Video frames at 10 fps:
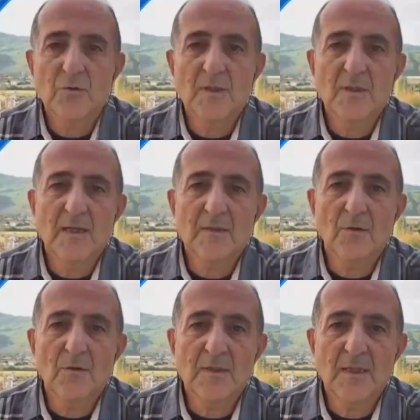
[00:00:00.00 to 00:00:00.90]
yıllarda
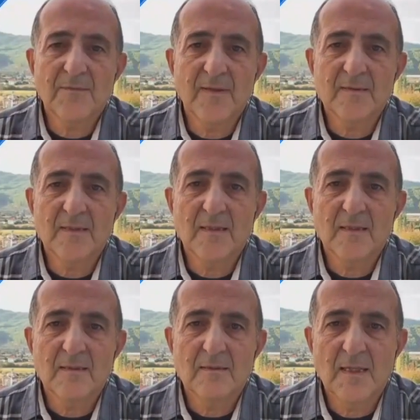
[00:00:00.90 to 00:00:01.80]
o kadar fazla
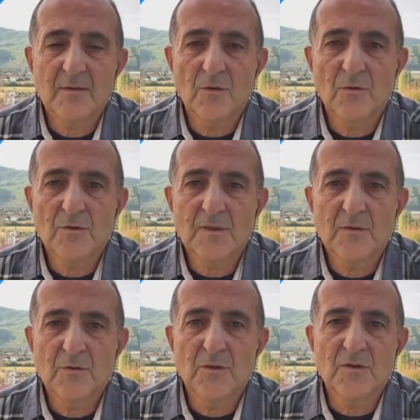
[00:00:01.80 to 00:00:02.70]
dert oldu
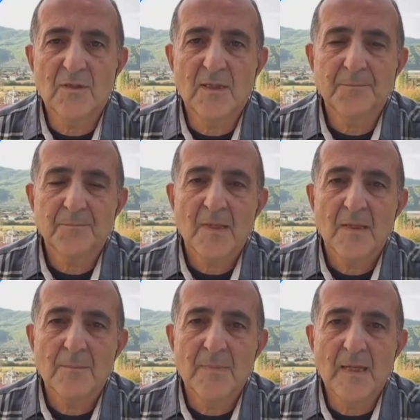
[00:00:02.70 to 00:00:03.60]
ki diyor işte
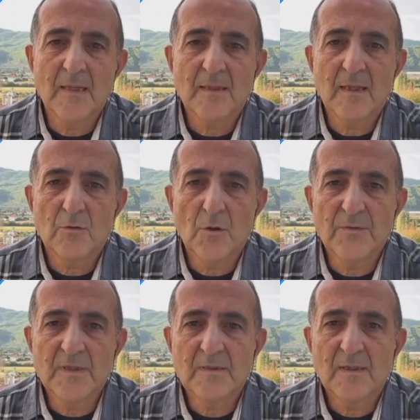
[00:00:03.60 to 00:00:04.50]
bir yandan
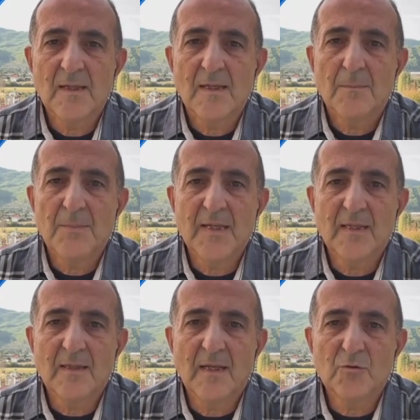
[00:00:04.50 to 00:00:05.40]
Covid, bir
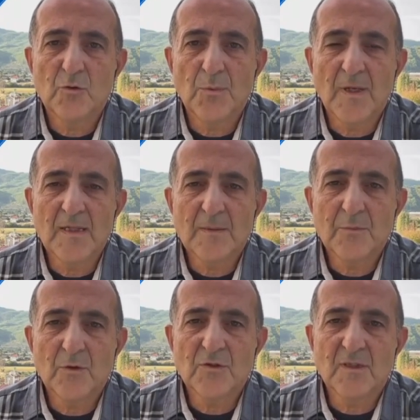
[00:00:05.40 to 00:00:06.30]
yandan Süper Lig
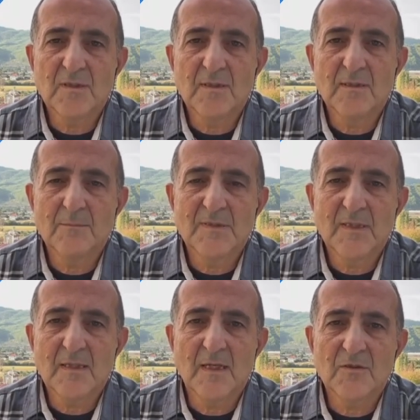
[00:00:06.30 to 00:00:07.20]
projesinin
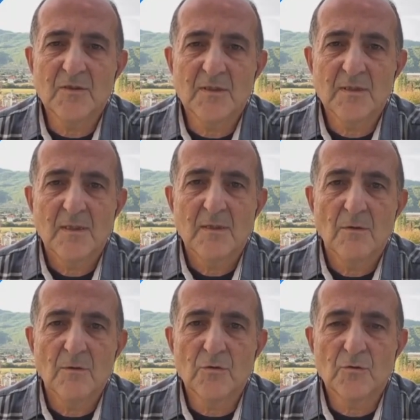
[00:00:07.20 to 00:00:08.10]
bize karşı
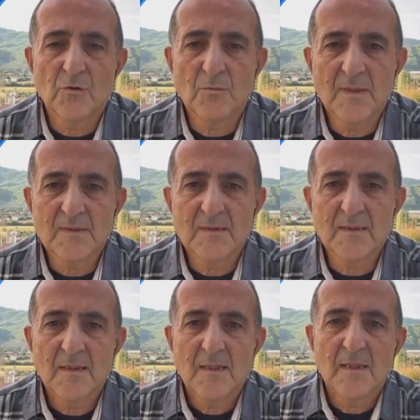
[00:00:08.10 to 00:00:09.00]

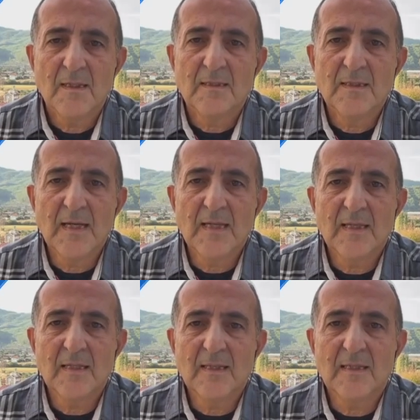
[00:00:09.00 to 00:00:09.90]
oluşturulması, diğer
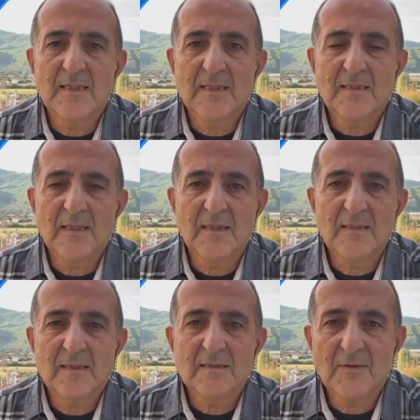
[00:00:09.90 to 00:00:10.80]
yandan iki tane
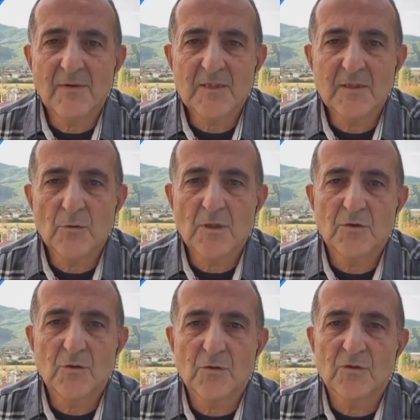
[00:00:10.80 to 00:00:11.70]
de savaşla
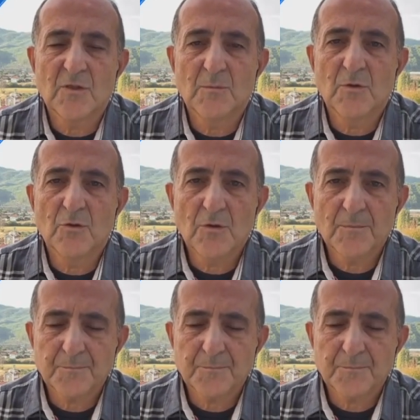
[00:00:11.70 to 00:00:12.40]
uğraşıyoruz şimdi diyor.